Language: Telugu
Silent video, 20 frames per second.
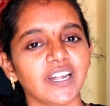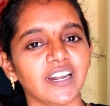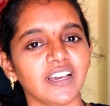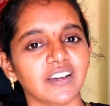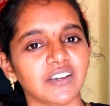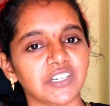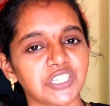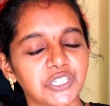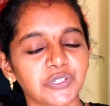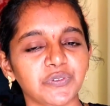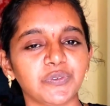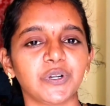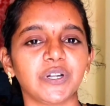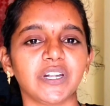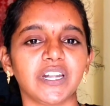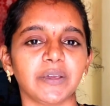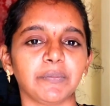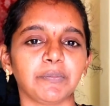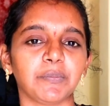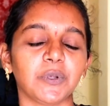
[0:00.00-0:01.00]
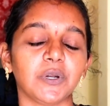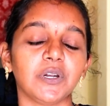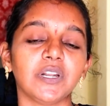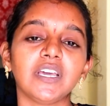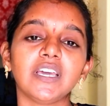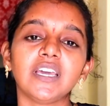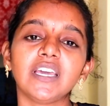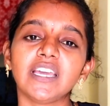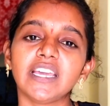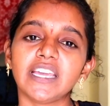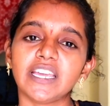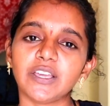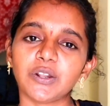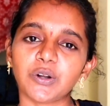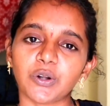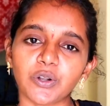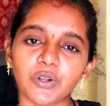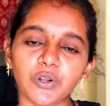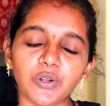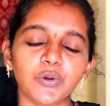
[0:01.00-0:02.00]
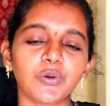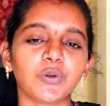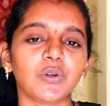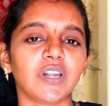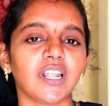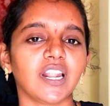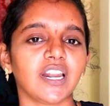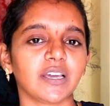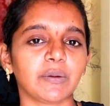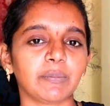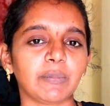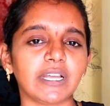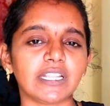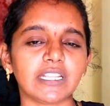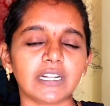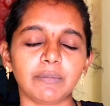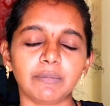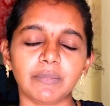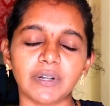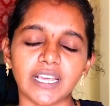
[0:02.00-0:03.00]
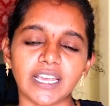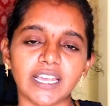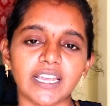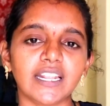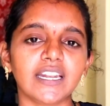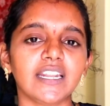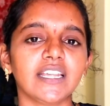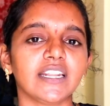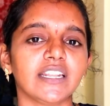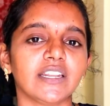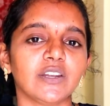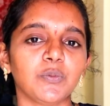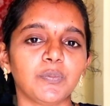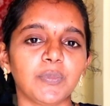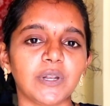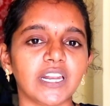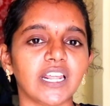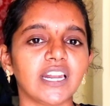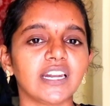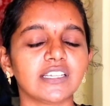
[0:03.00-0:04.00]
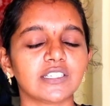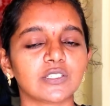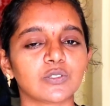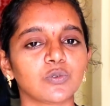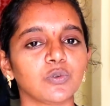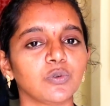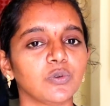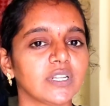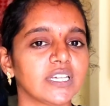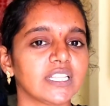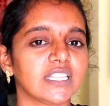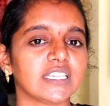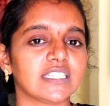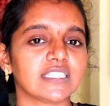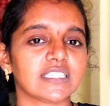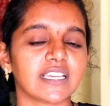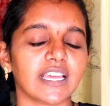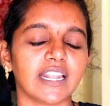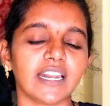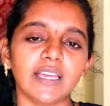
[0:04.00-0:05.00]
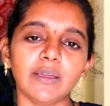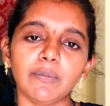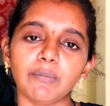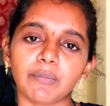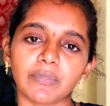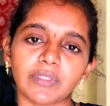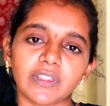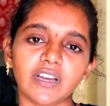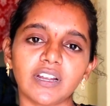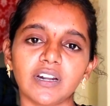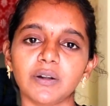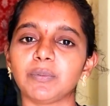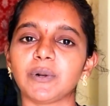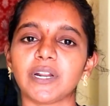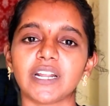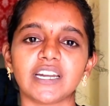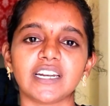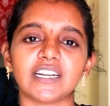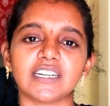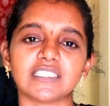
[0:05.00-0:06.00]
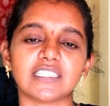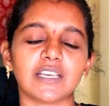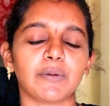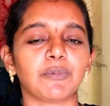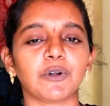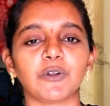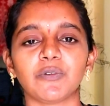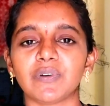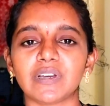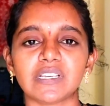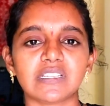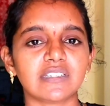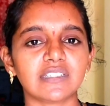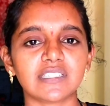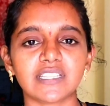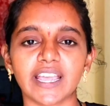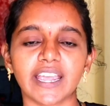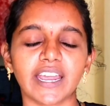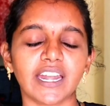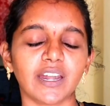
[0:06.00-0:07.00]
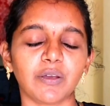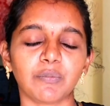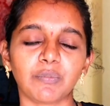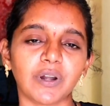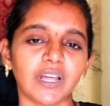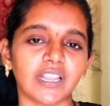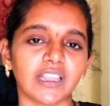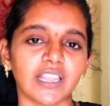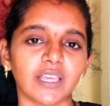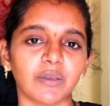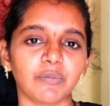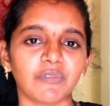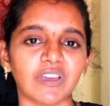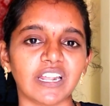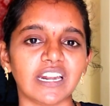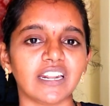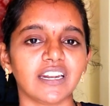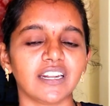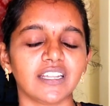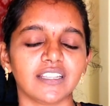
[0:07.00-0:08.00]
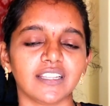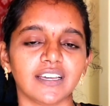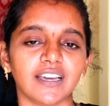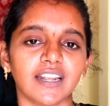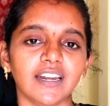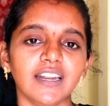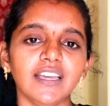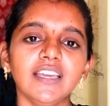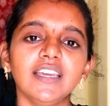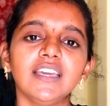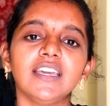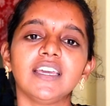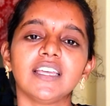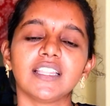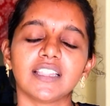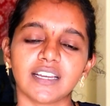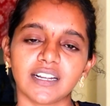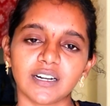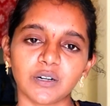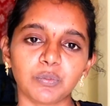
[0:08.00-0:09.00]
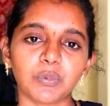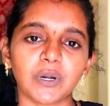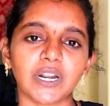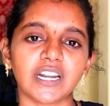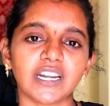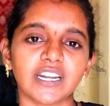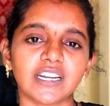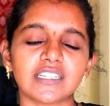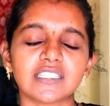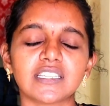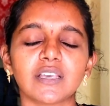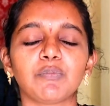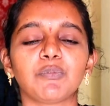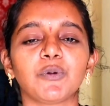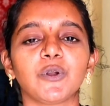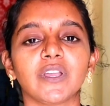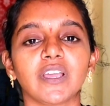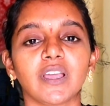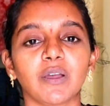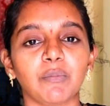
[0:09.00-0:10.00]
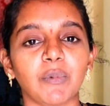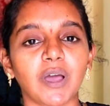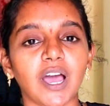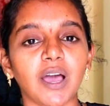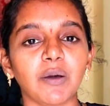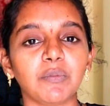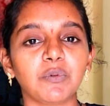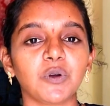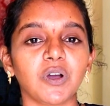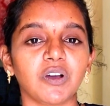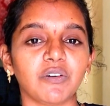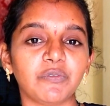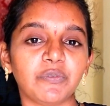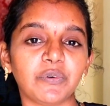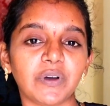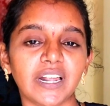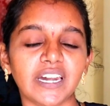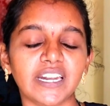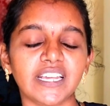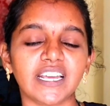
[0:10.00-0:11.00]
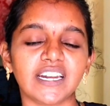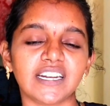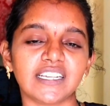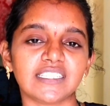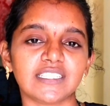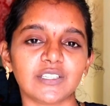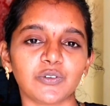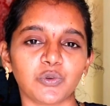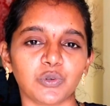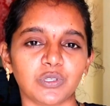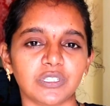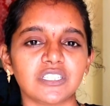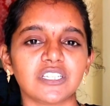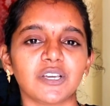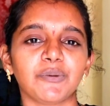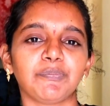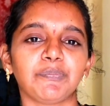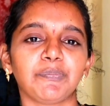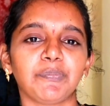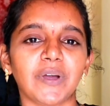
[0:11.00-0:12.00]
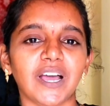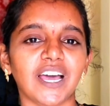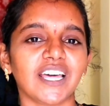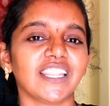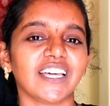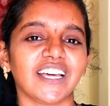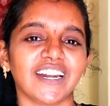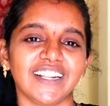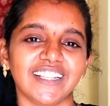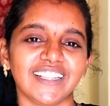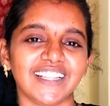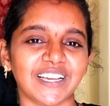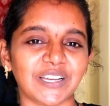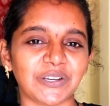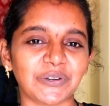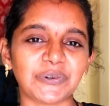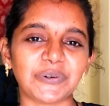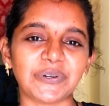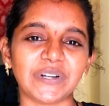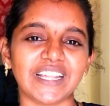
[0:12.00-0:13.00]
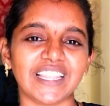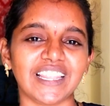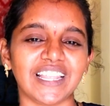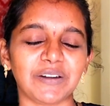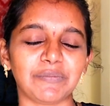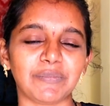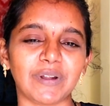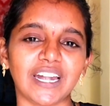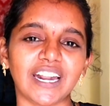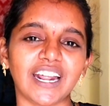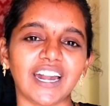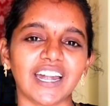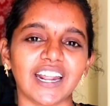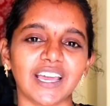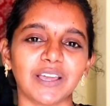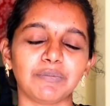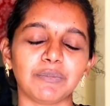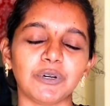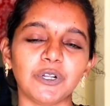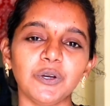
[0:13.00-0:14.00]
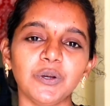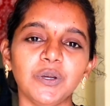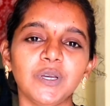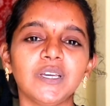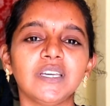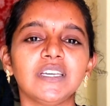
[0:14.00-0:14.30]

అండ్ శివుని టెంపుల్ ఈ రెండు గుళ్ళలకు మాత్రం డైలీ నేను పిల్లల్ని స్కూల్కి తీసుకెళ్ళి థర్డ్ ప్రెగ్నెన్సీ అప్పుడు ఫస్ట్ సెకండ్ అప్పుడు అంతేం వెళ్ళలేదు కానీ థర్డ్ ప్రెగ్నెన్సీ అప్పుడు ఇంకా బాబు అవ్వాలి అనేసి కొంచెం బాధ అనేది ఎక్కువ ఉండేదన్నమాట ఆ టైంలో